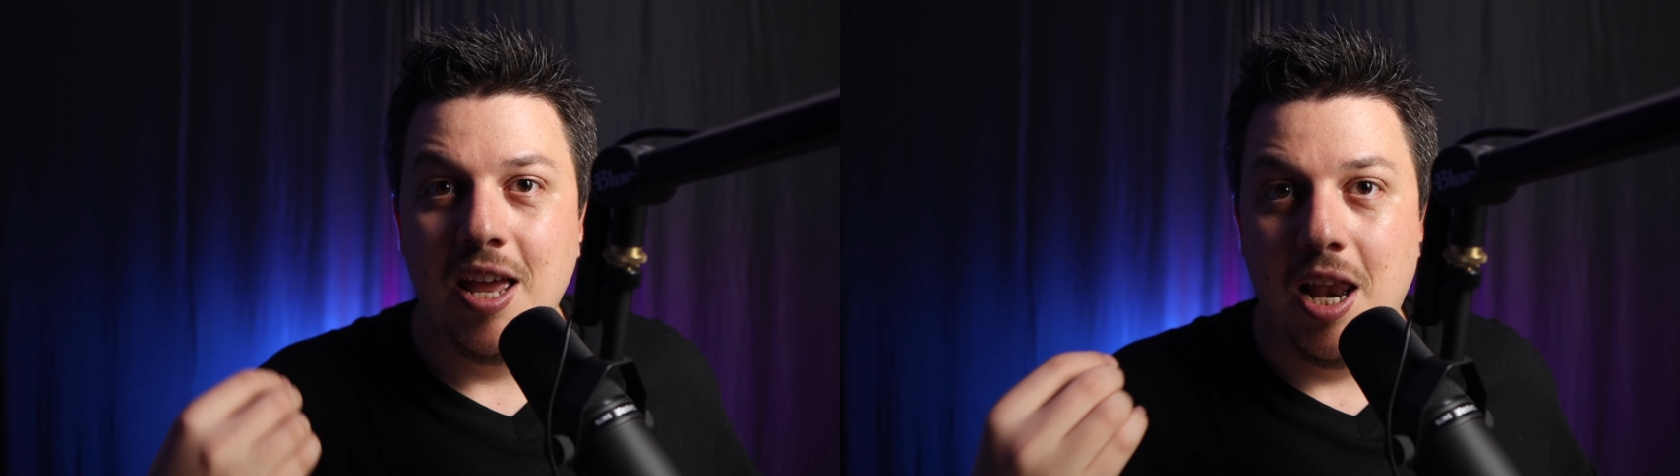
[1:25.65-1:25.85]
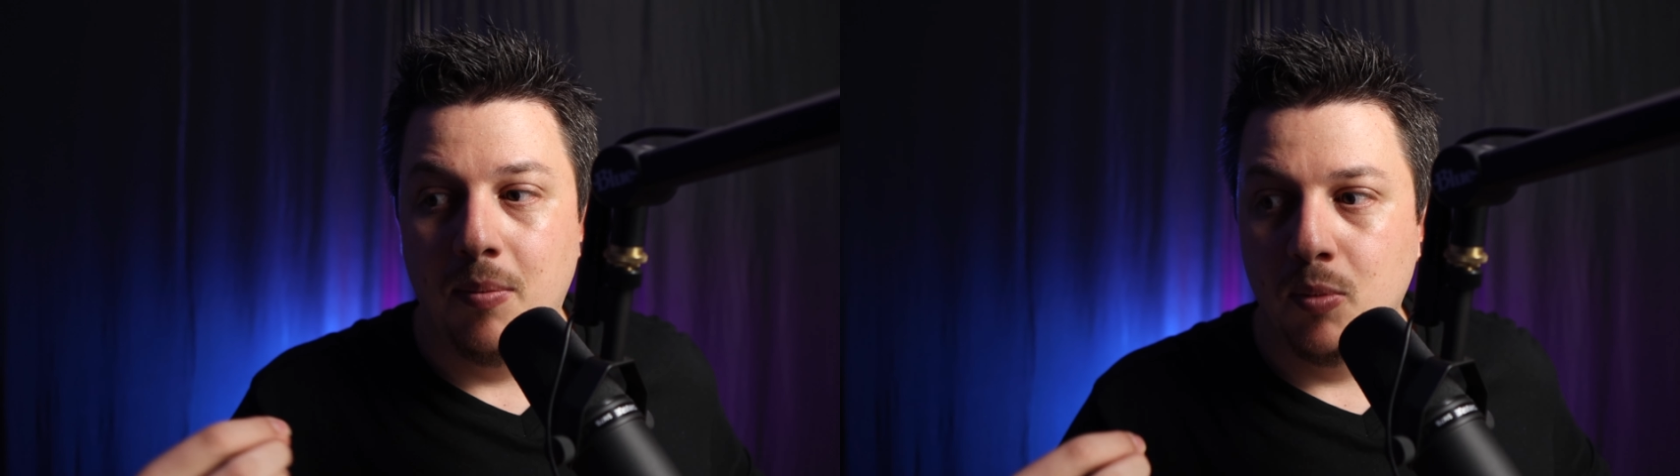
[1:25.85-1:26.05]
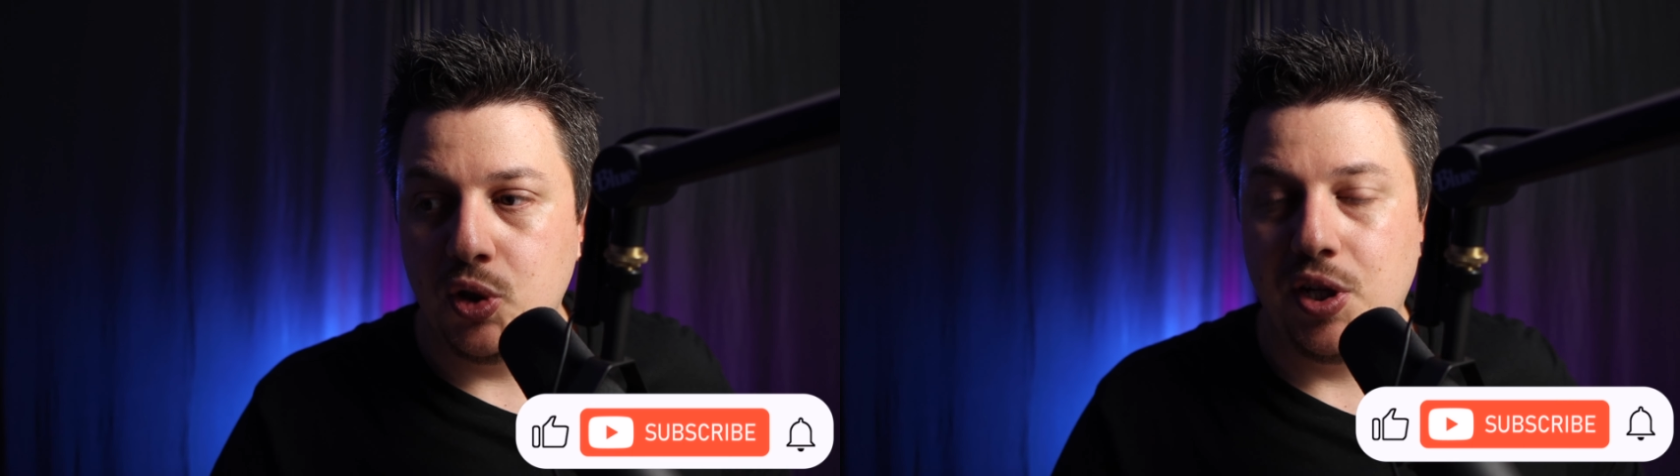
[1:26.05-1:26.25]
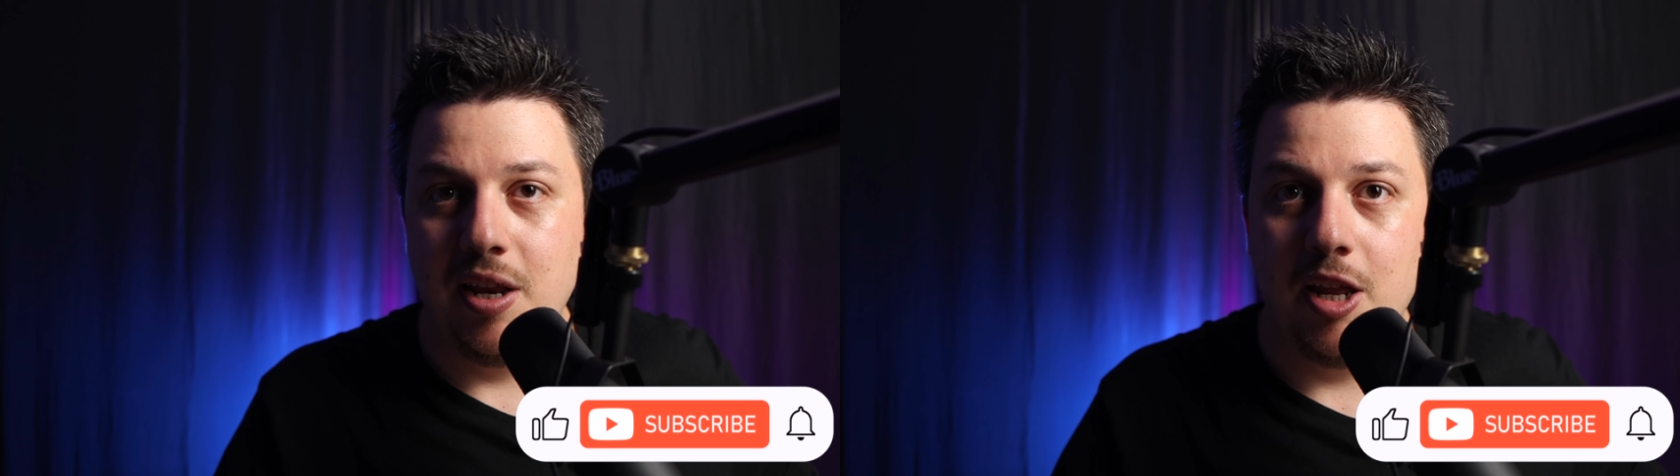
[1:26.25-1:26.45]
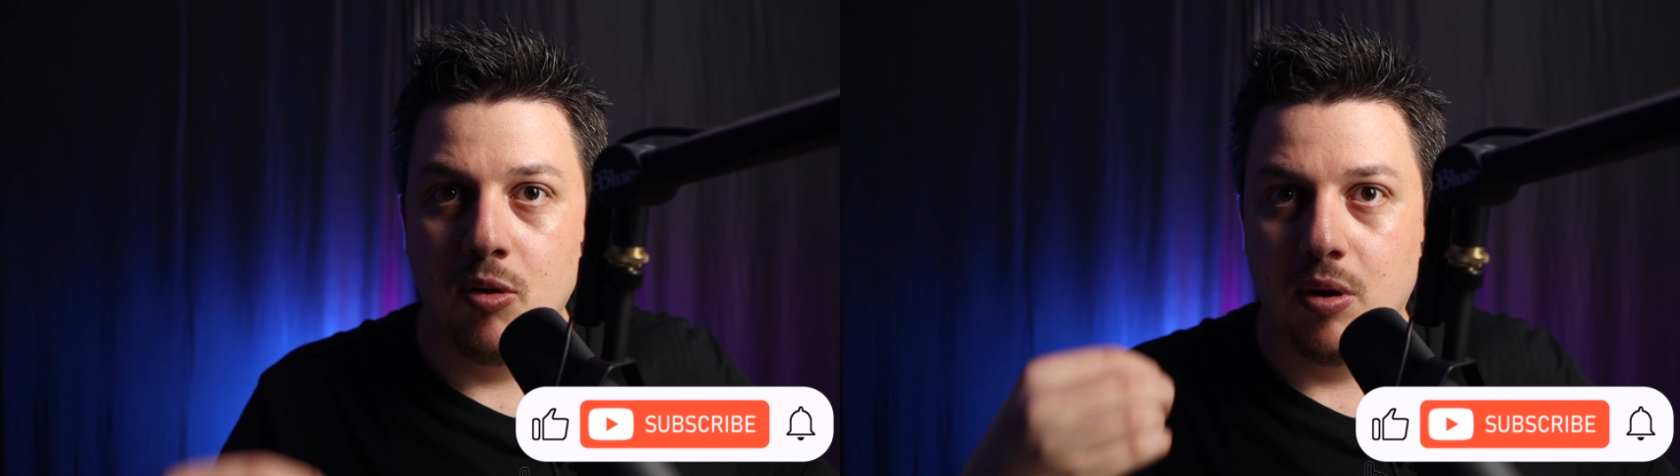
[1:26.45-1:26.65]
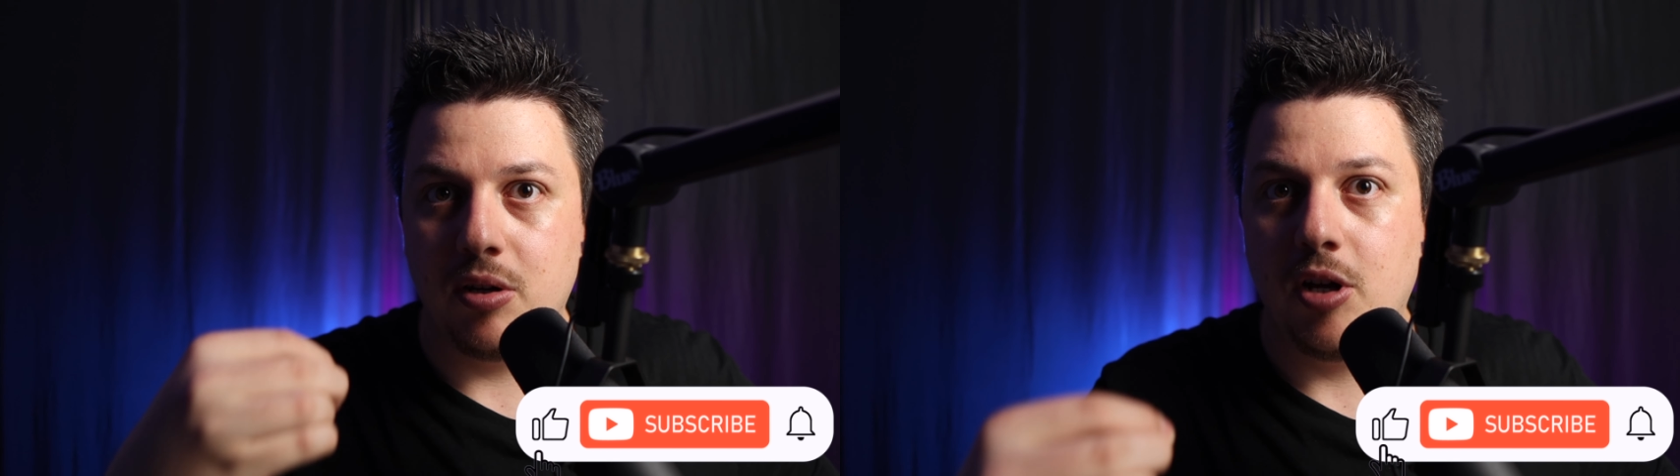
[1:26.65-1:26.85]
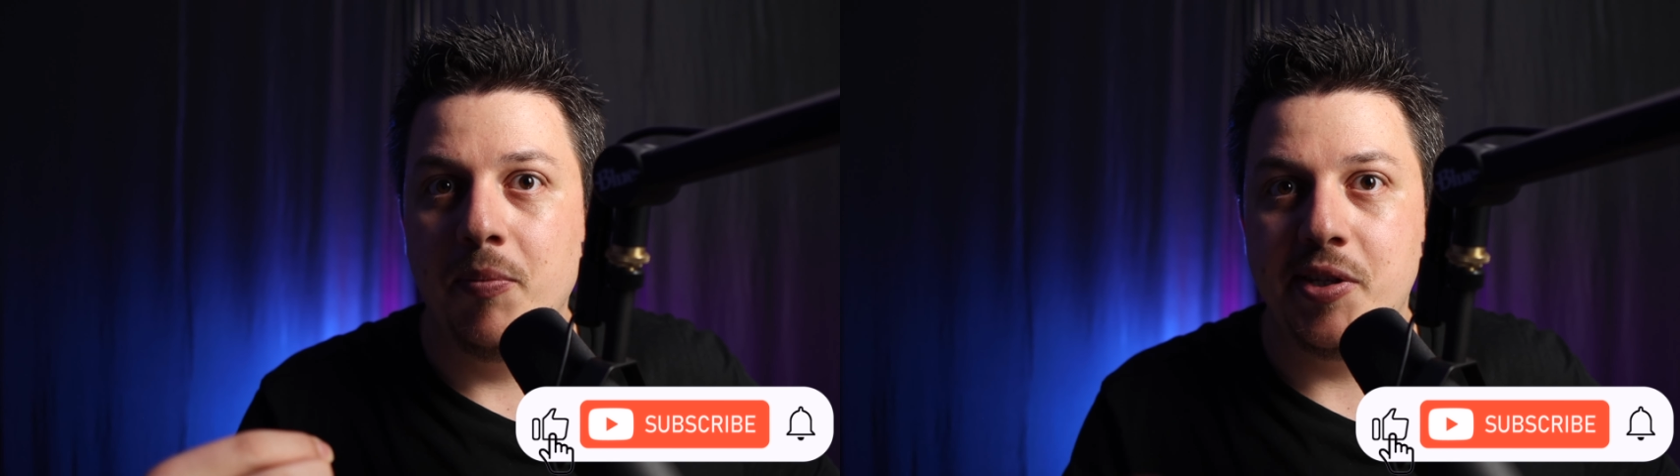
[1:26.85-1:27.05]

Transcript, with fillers: المشكله انه الارقام